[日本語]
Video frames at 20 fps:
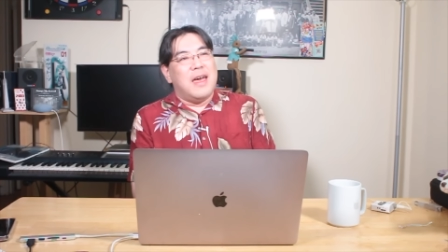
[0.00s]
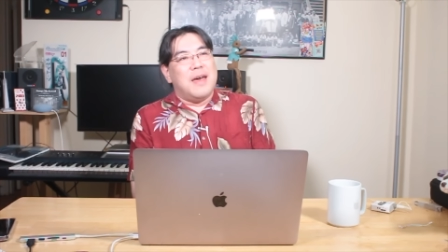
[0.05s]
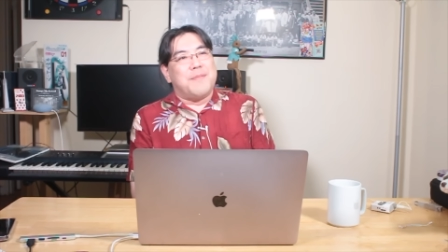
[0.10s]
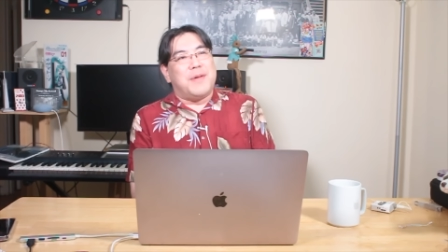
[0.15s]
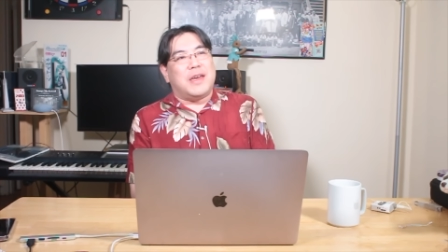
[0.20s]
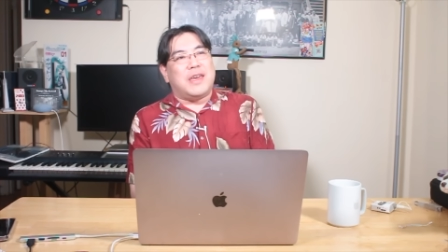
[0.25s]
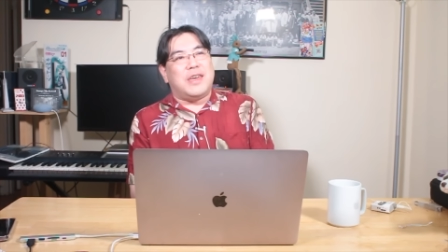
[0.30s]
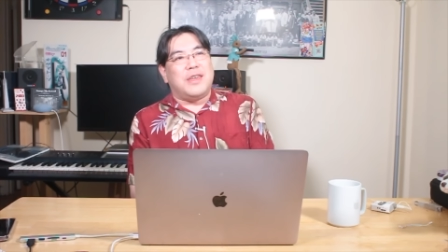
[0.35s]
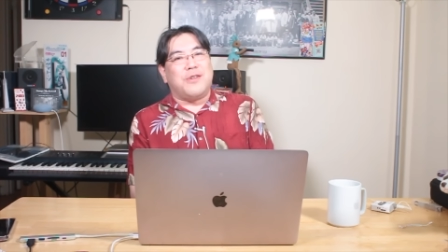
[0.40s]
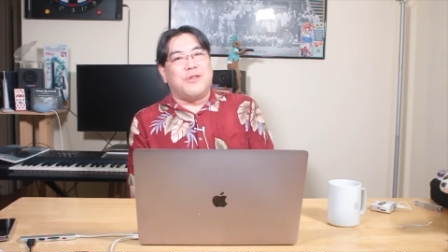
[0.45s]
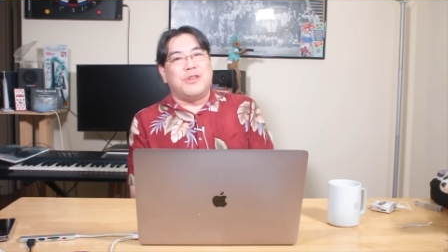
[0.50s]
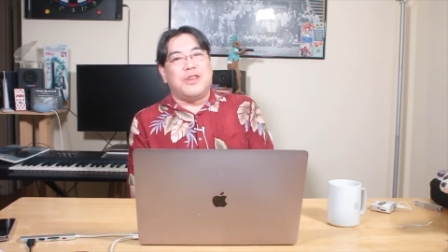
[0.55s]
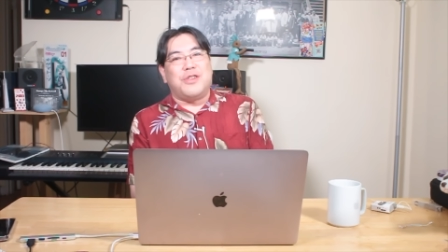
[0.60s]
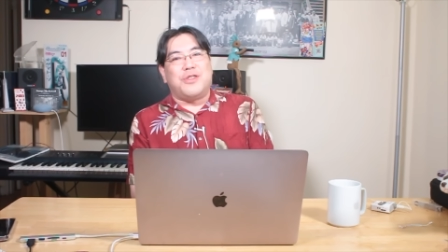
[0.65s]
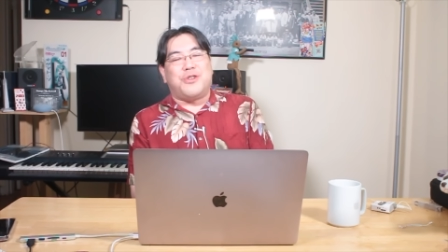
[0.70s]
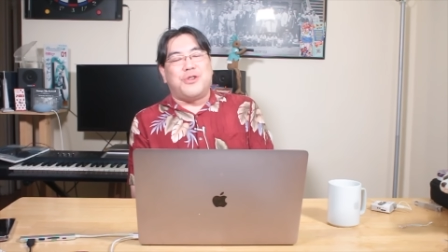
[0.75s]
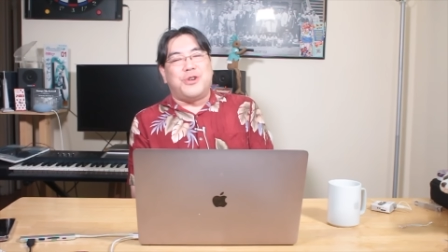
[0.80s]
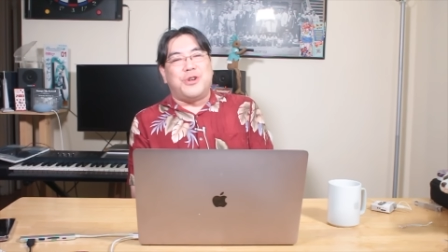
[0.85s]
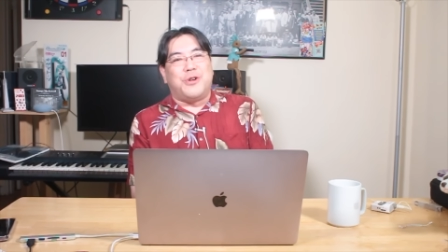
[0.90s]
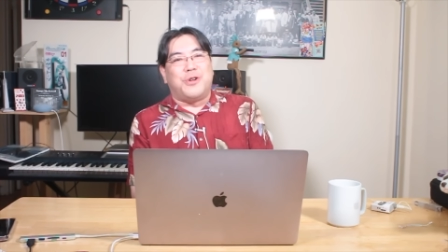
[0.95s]
まあ、非常に
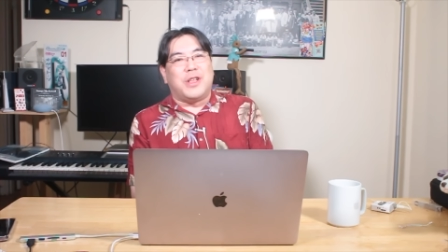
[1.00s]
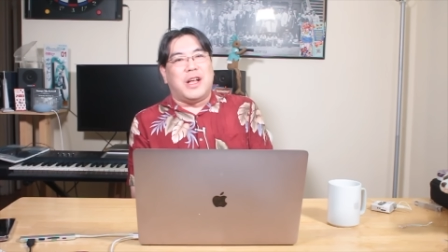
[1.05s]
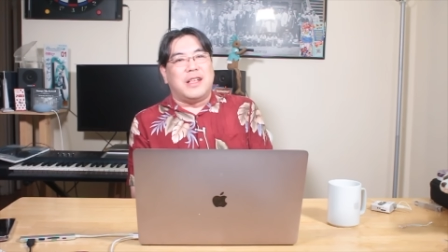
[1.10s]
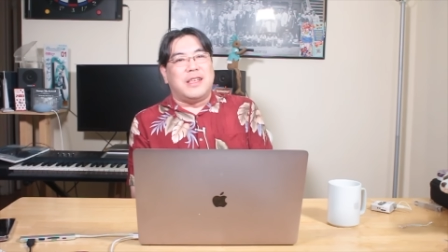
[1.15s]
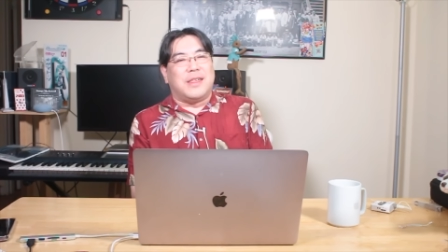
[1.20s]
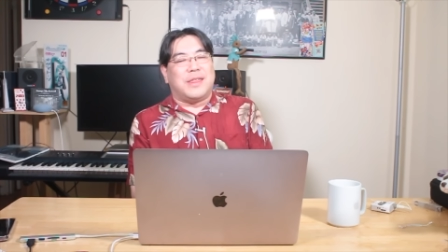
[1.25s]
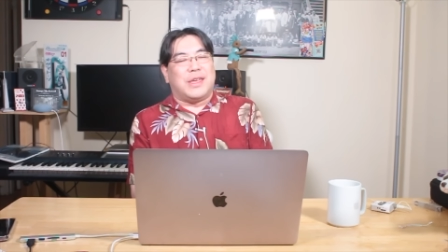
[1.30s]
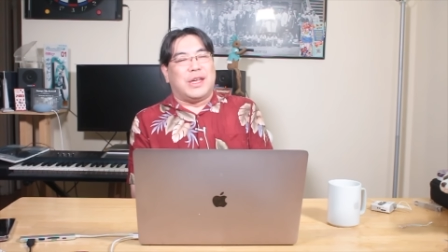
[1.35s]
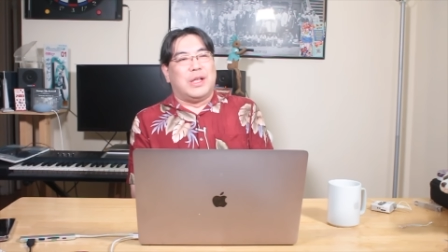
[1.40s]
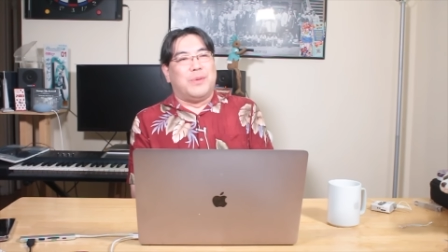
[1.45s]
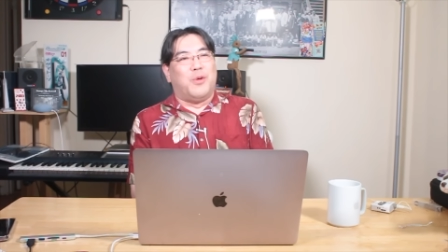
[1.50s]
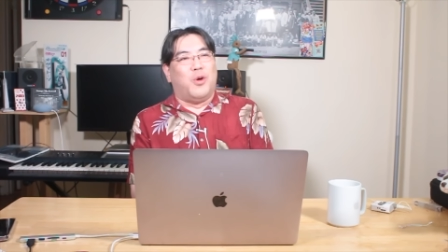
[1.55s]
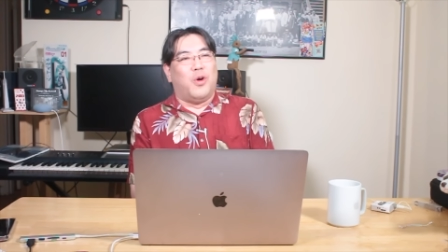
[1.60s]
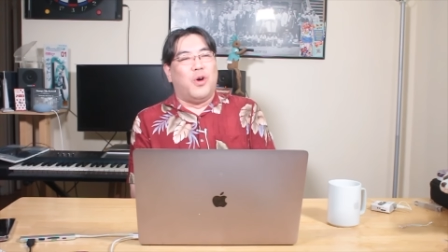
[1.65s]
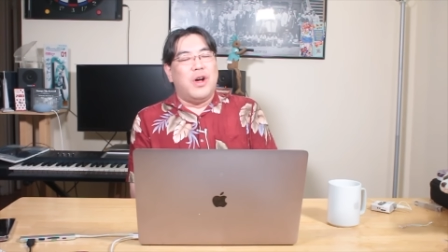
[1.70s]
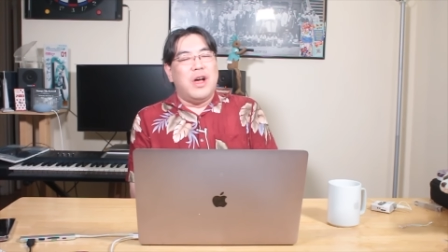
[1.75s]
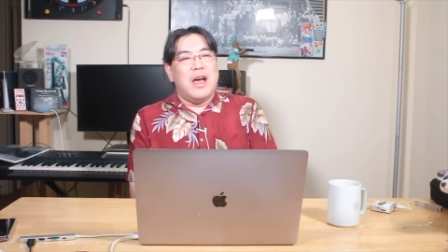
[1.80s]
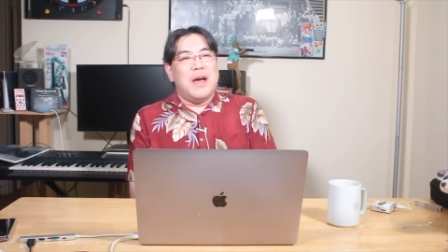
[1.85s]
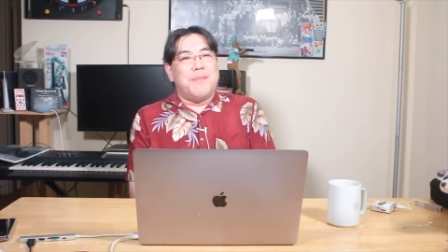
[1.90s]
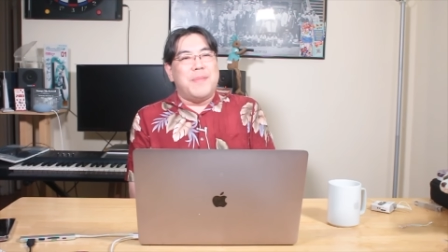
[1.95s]
重要なんですけど
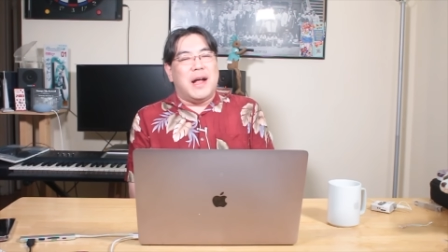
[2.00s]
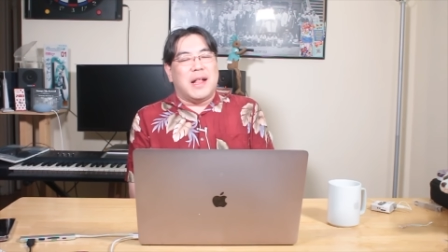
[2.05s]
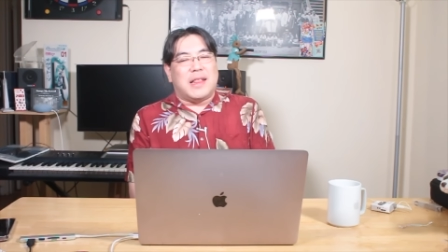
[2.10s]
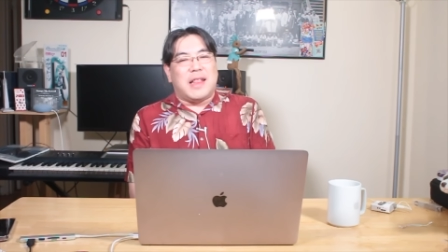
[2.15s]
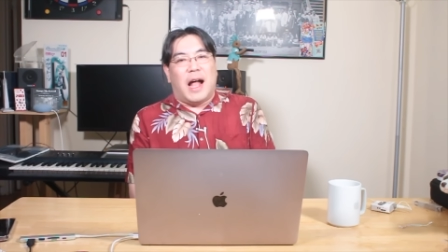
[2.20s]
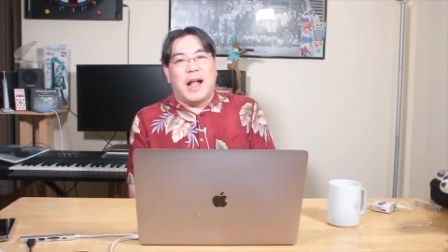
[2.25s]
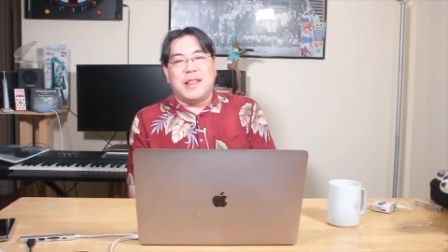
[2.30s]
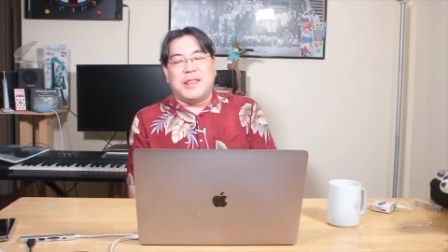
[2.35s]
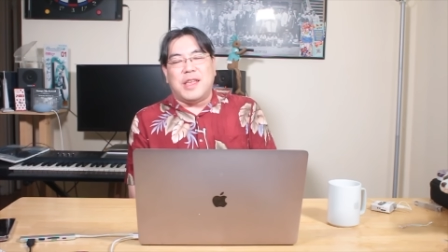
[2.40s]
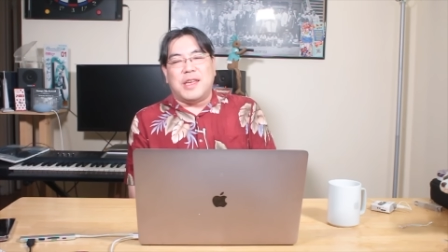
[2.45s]
も、まあ、端